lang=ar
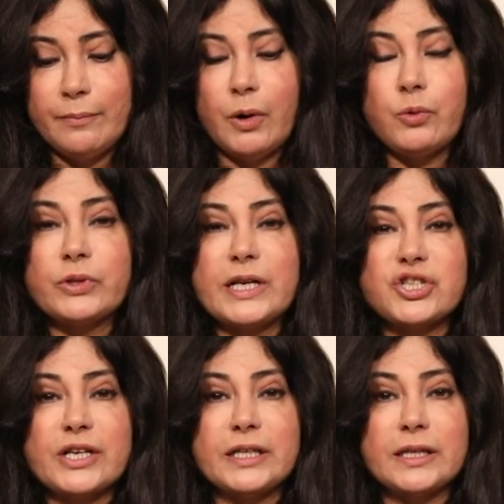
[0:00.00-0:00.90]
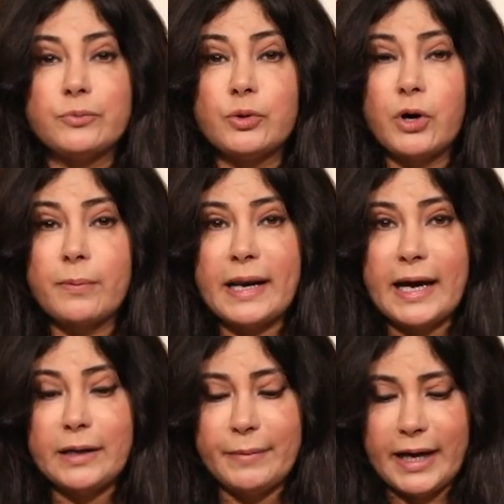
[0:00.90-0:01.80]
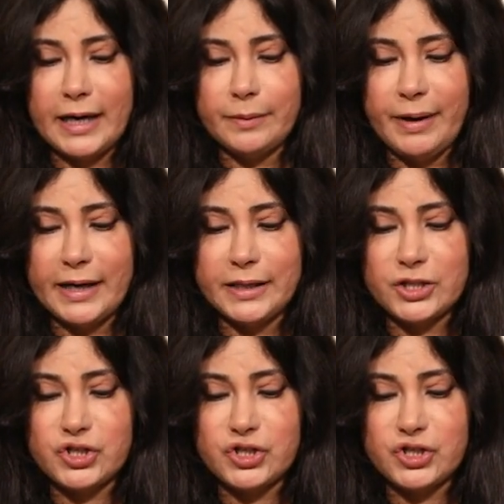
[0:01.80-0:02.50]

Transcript: مولود الجديد تبدو مقبل على مرحله مهنيه